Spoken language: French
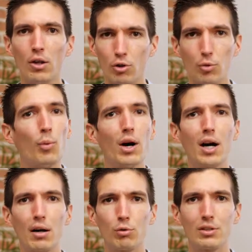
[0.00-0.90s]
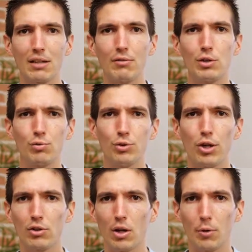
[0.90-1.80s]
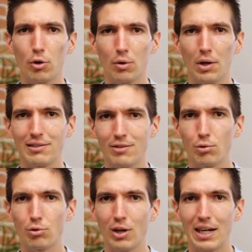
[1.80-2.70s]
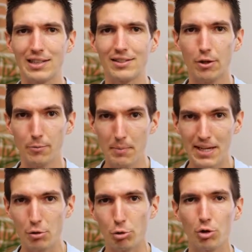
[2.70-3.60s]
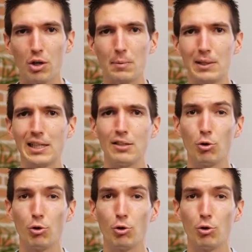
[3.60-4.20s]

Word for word: donc moi, vous le savez, je vous donne comme recommandation de réaliser une mise de 2%,